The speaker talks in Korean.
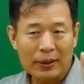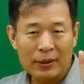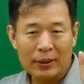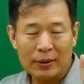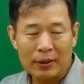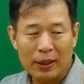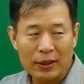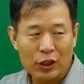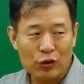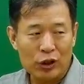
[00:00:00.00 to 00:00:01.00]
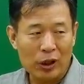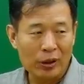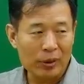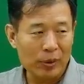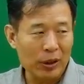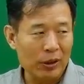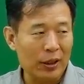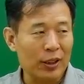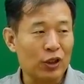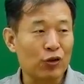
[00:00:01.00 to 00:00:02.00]
특정한 기준이었으면
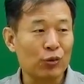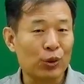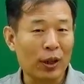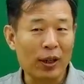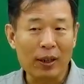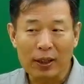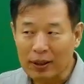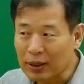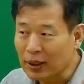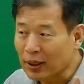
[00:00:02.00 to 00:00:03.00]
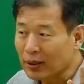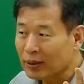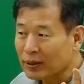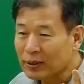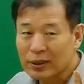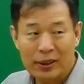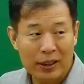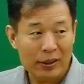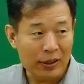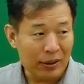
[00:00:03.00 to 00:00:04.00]
이 기준으로 해라 이런 얘기예요.
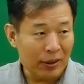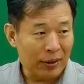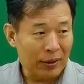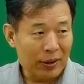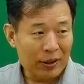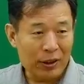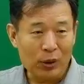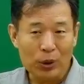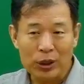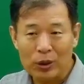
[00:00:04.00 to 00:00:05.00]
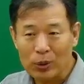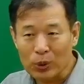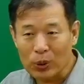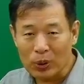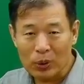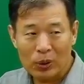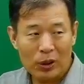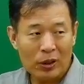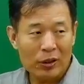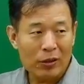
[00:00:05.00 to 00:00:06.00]
설계를. 그리고 시공도
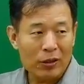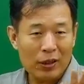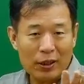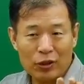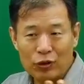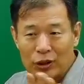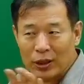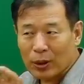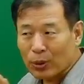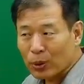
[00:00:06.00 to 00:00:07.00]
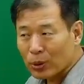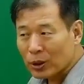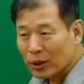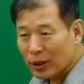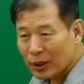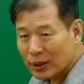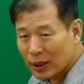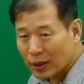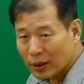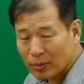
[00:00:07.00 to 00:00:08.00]
특정한 기준이 따로 정해하지
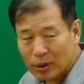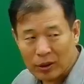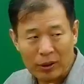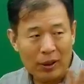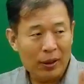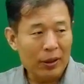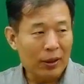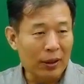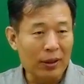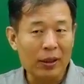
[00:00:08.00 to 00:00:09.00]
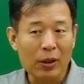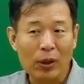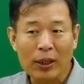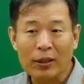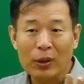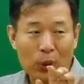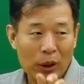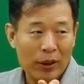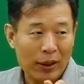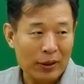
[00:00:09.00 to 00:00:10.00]
않았으면 이대로 하는 게
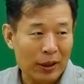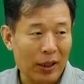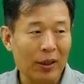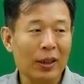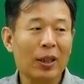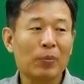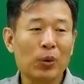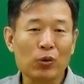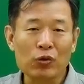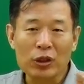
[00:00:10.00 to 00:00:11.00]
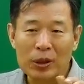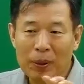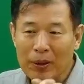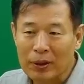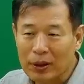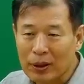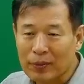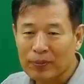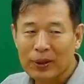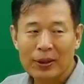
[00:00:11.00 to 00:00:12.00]
좋겠다. 그게 표준 시방서예요.
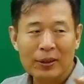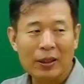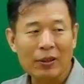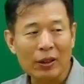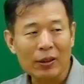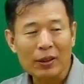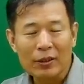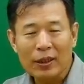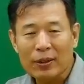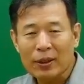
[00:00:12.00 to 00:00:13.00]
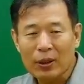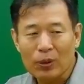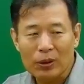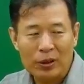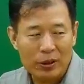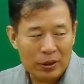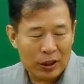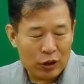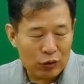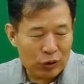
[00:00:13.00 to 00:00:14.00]
그래서 때때로는 그
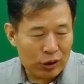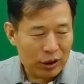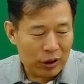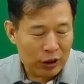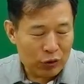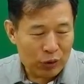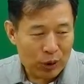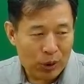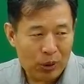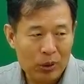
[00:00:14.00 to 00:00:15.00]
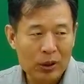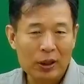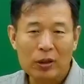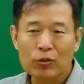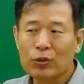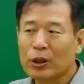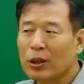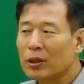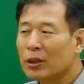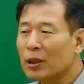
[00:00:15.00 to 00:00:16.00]
기준을 기준으로
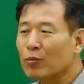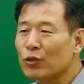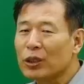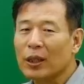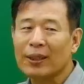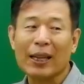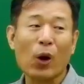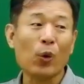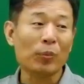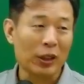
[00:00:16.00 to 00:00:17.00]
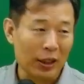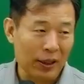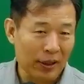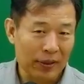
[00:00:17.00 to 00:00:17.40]
우리 시험 문제가 나옵니다.